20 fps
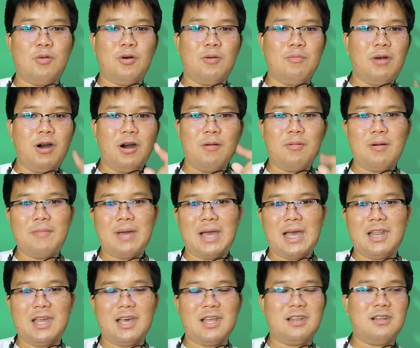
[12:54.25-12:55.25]
ผมบอกประ
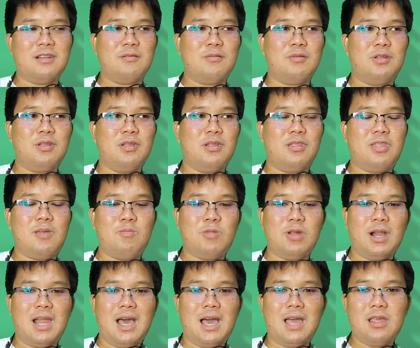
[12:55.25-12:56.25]
มาณนั้นสิบ
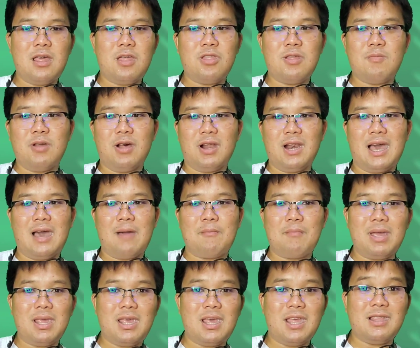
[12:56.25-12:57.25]
ดอลลาร์ยี่สิบดอลลาร์
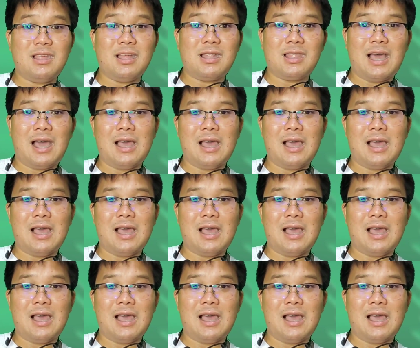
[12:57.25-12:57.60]
ไม่เห็นจะ